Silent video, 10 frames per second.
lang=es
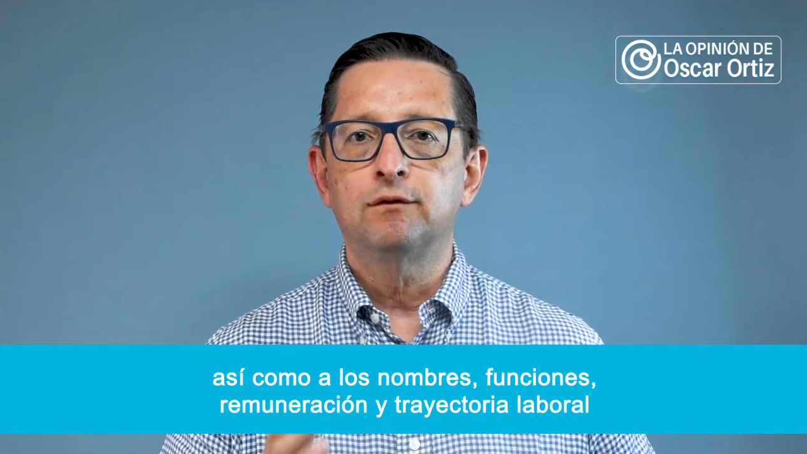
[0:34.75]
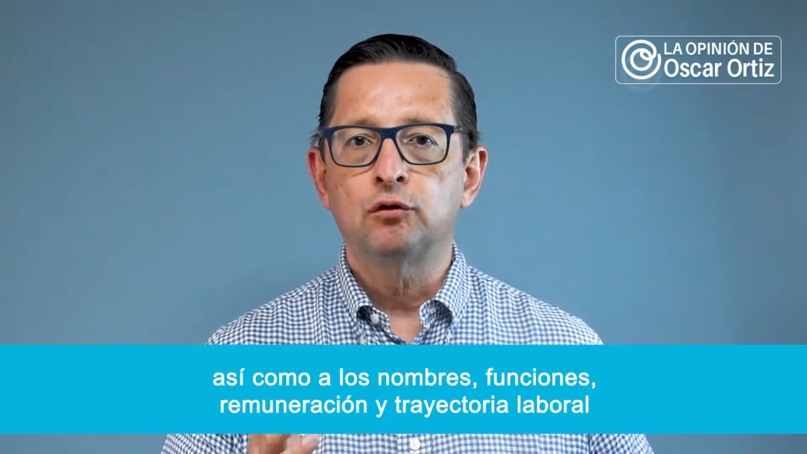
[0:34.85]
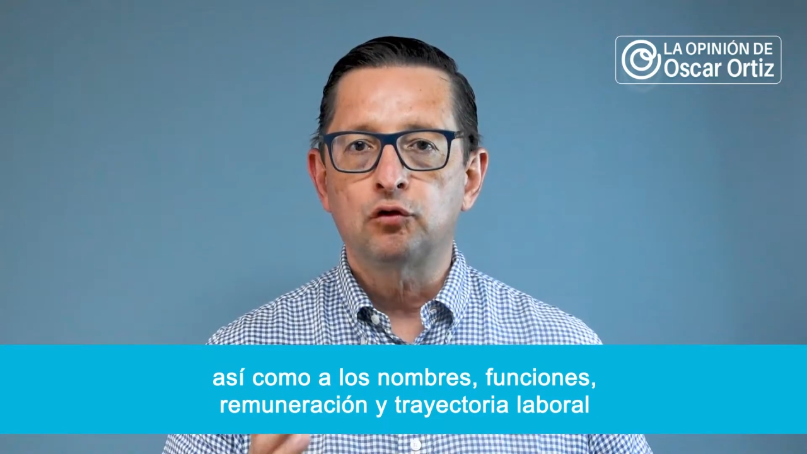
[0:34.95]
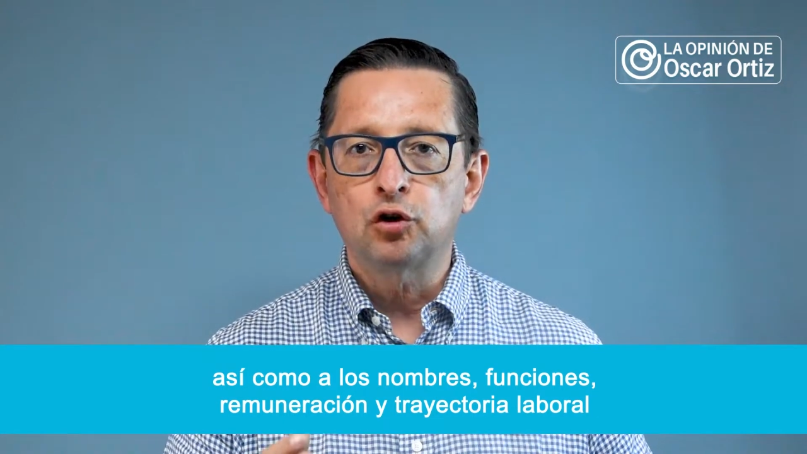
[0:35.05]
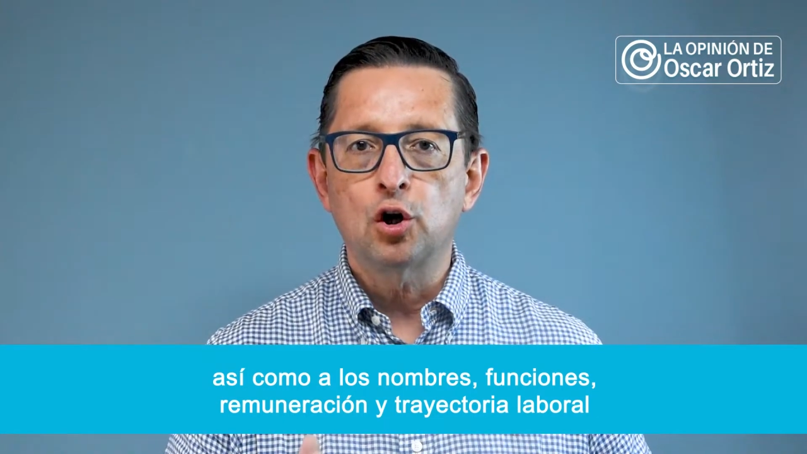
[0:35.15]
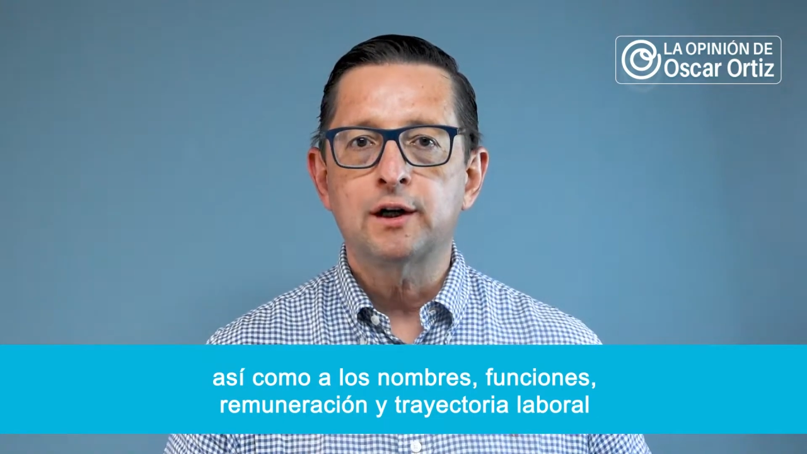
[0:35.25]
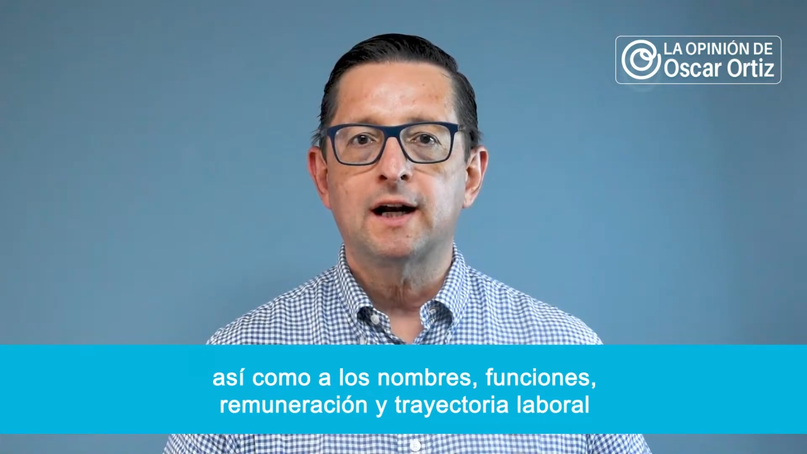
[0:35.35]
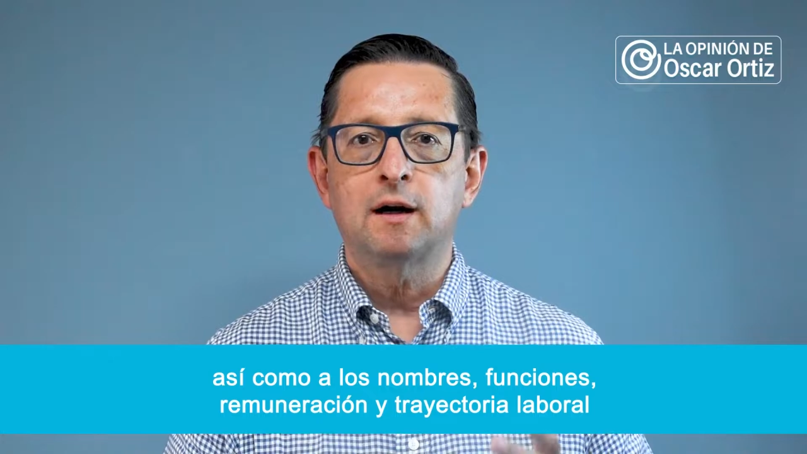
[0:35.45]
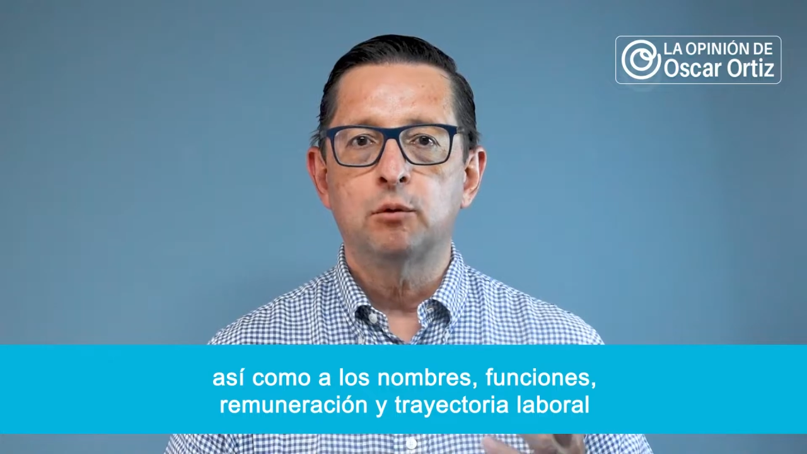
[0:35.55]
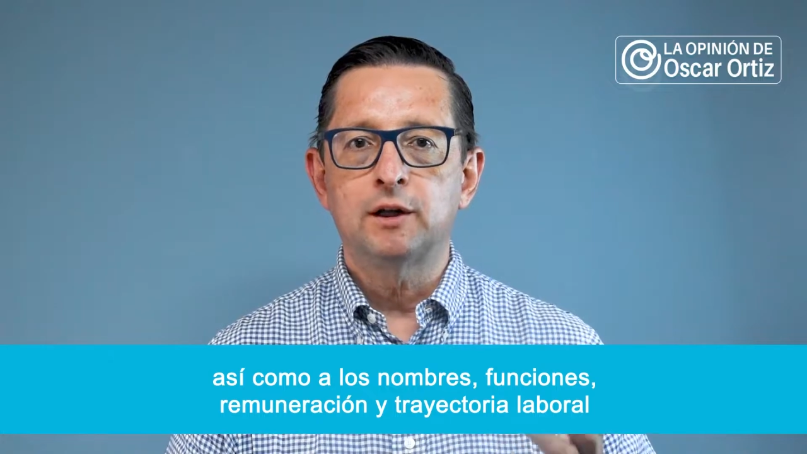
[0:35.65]

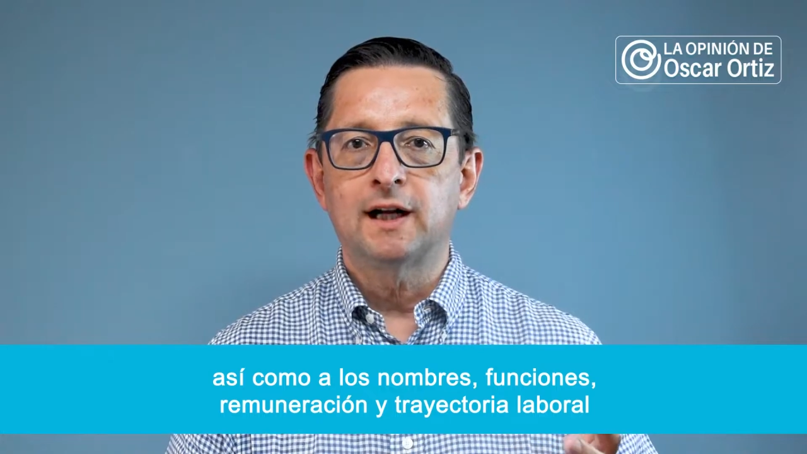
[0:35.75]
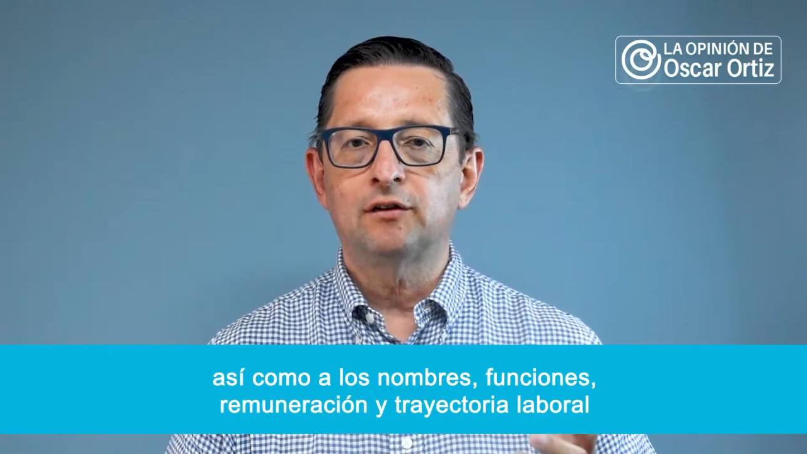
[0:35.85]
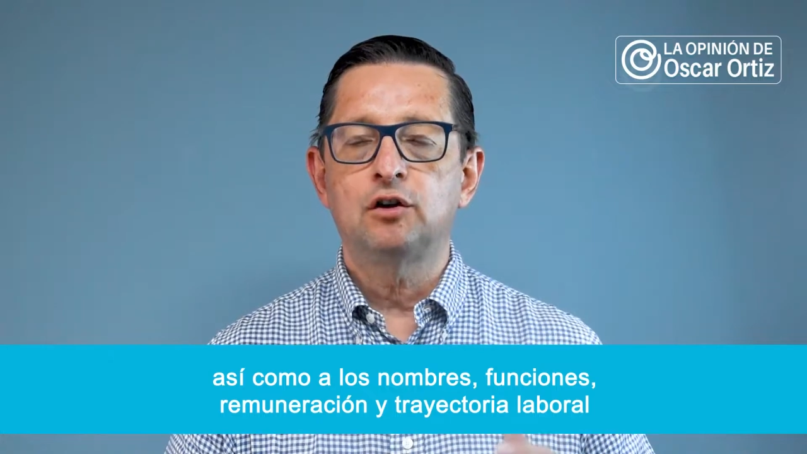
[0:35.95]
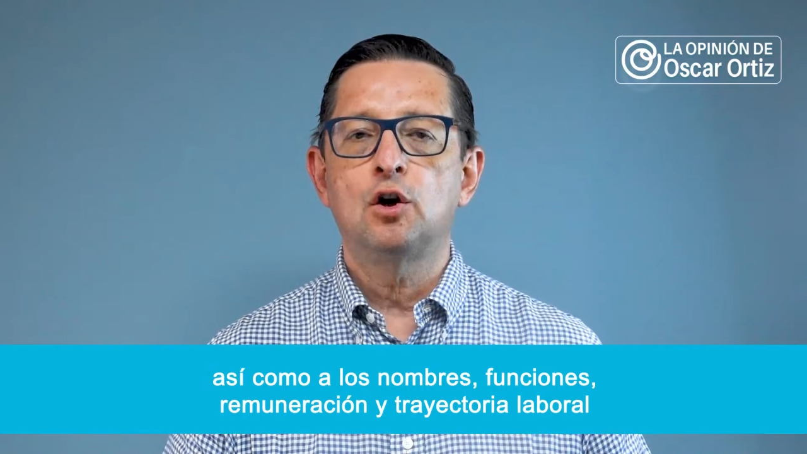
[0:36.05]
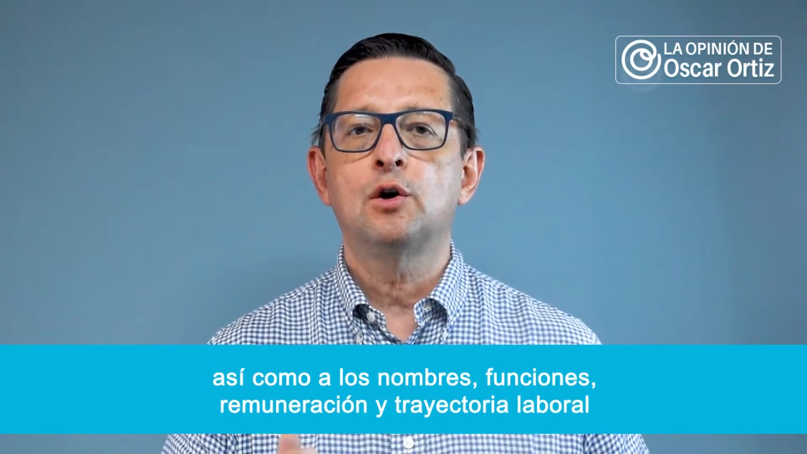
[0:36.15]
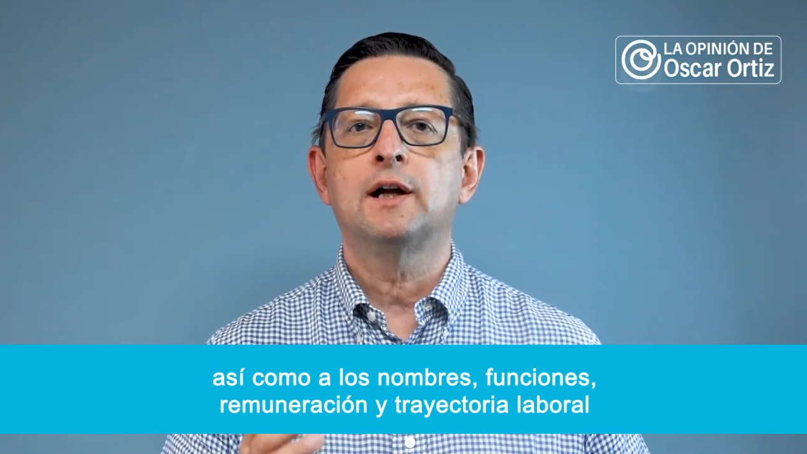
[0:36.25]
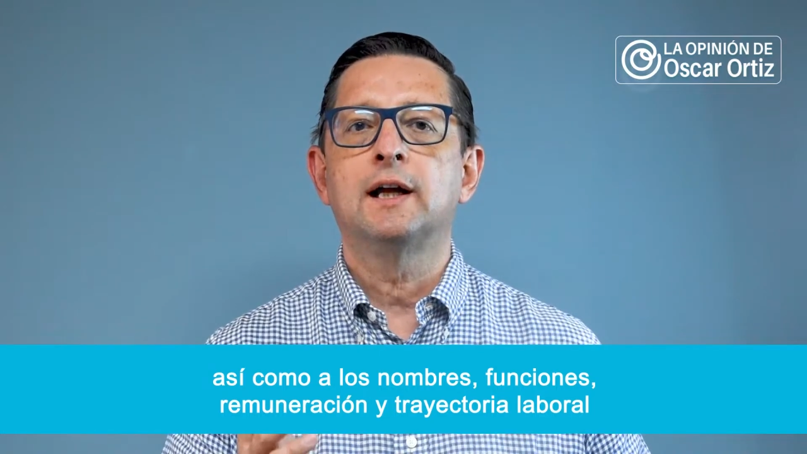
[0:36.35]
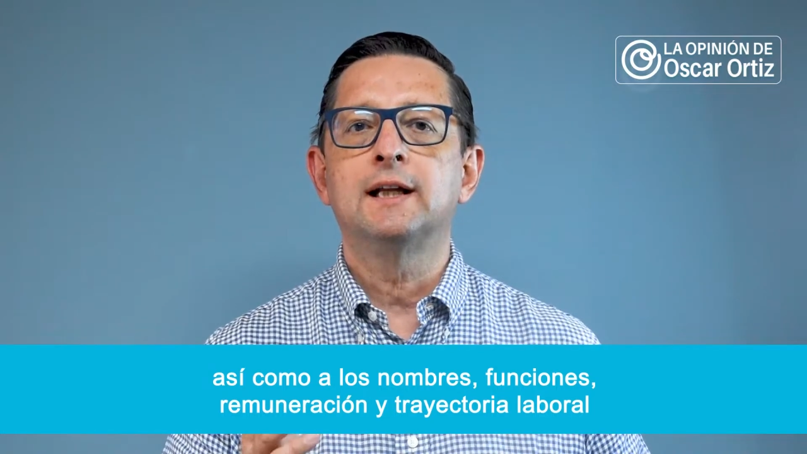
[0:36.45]
funciones, remuneración